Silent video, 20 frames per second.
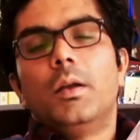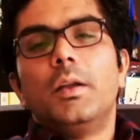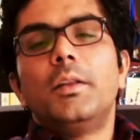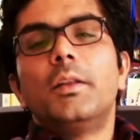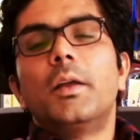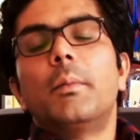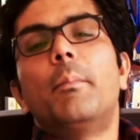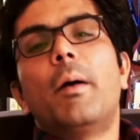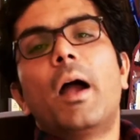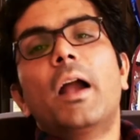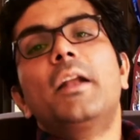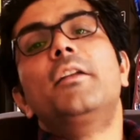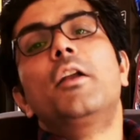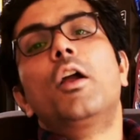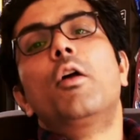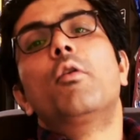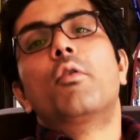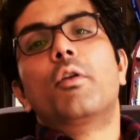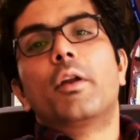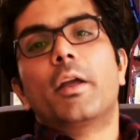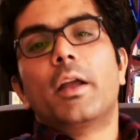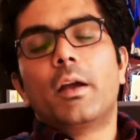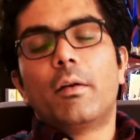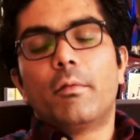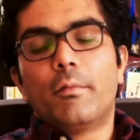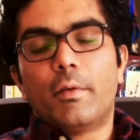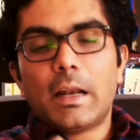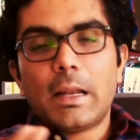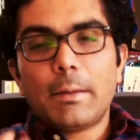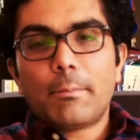இந்த பாக்டீரியாவினுடைய
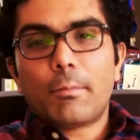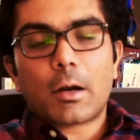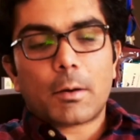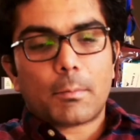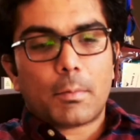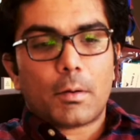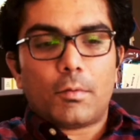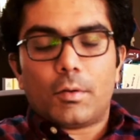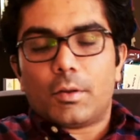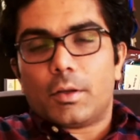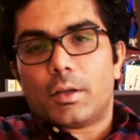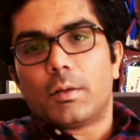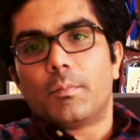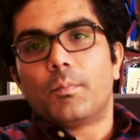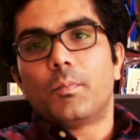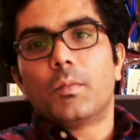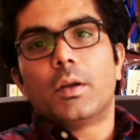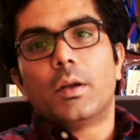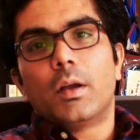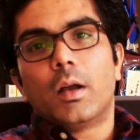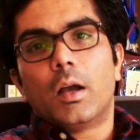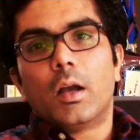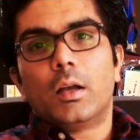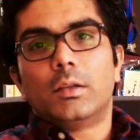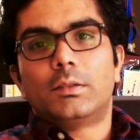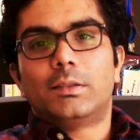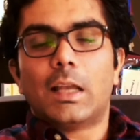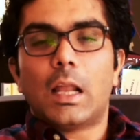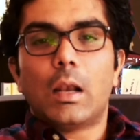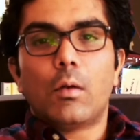வெளிப்பரப்பை வந்து
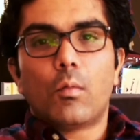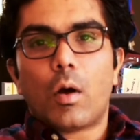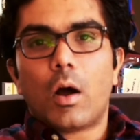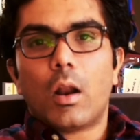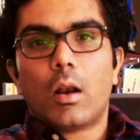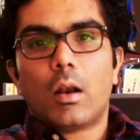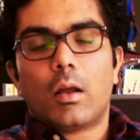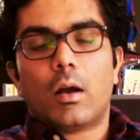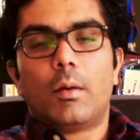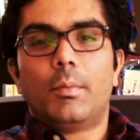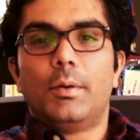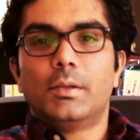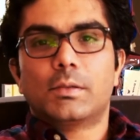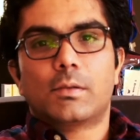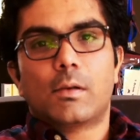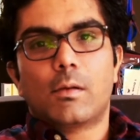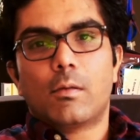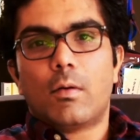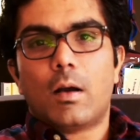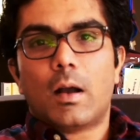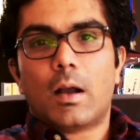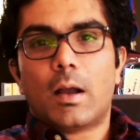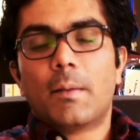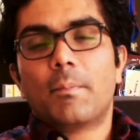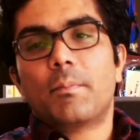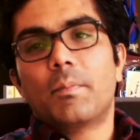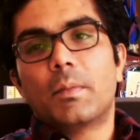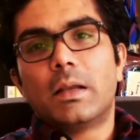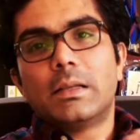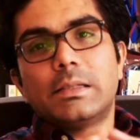செல் வால் அப்படின்னு சொல்லுவாங்க
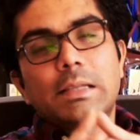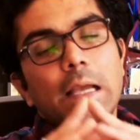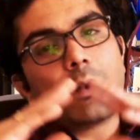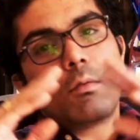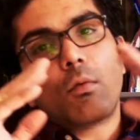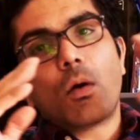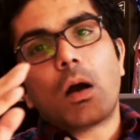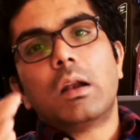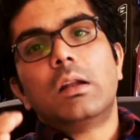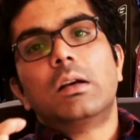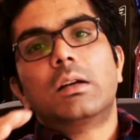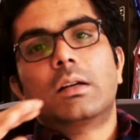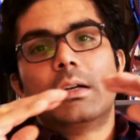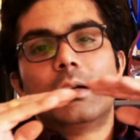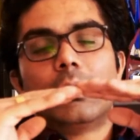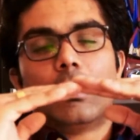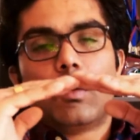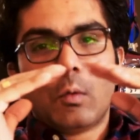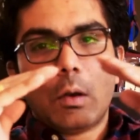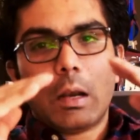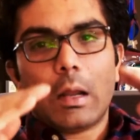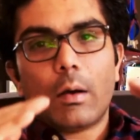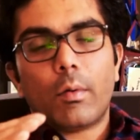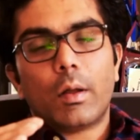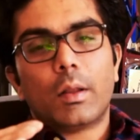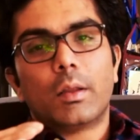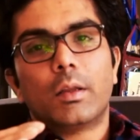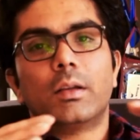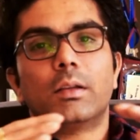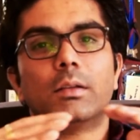செல் வாலுக்கு உள்ளே
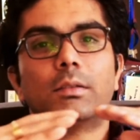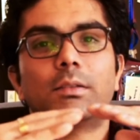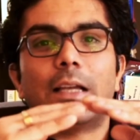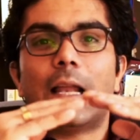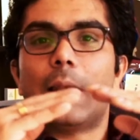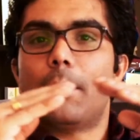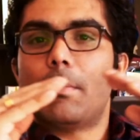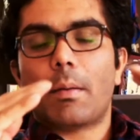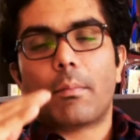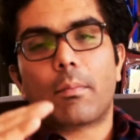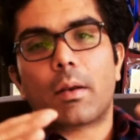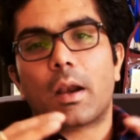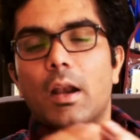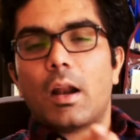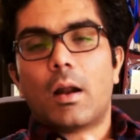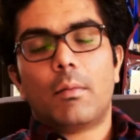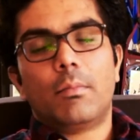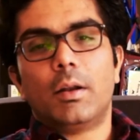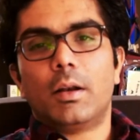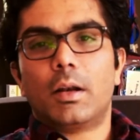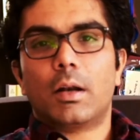வந்து செல் மெம்ரேன் அப்படின்ற